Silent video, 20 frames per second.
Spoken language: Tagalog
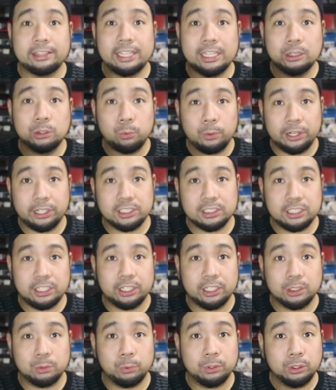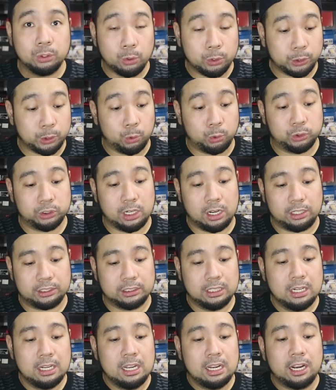I tend to wear sneakers with no show
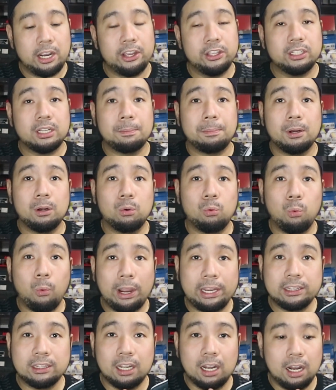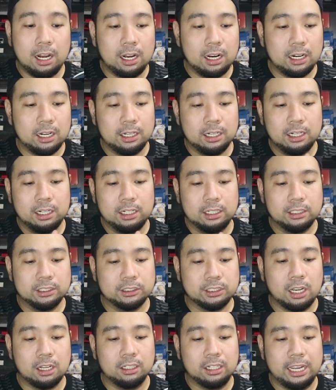socks. Ngayon, kapag white ang uh,
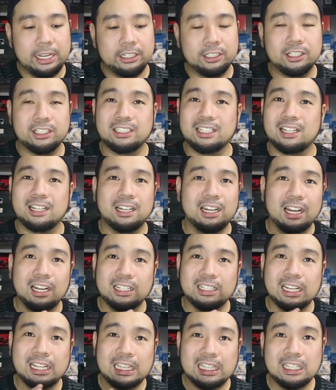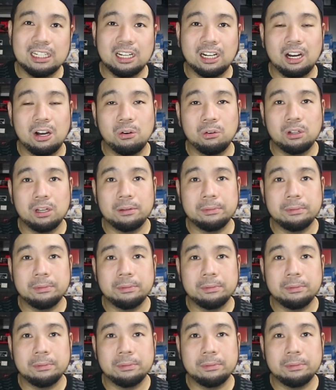sock liner niya, nailang akong